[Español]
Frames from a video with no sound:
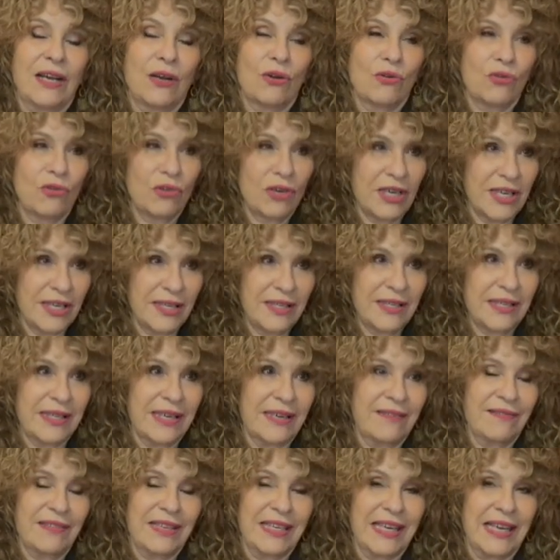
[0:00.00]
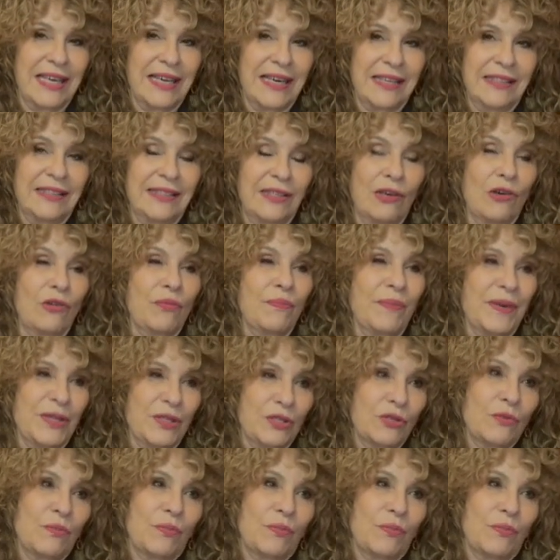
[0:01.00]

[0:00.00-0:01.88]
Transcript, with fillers: Ahora, hablar de los presos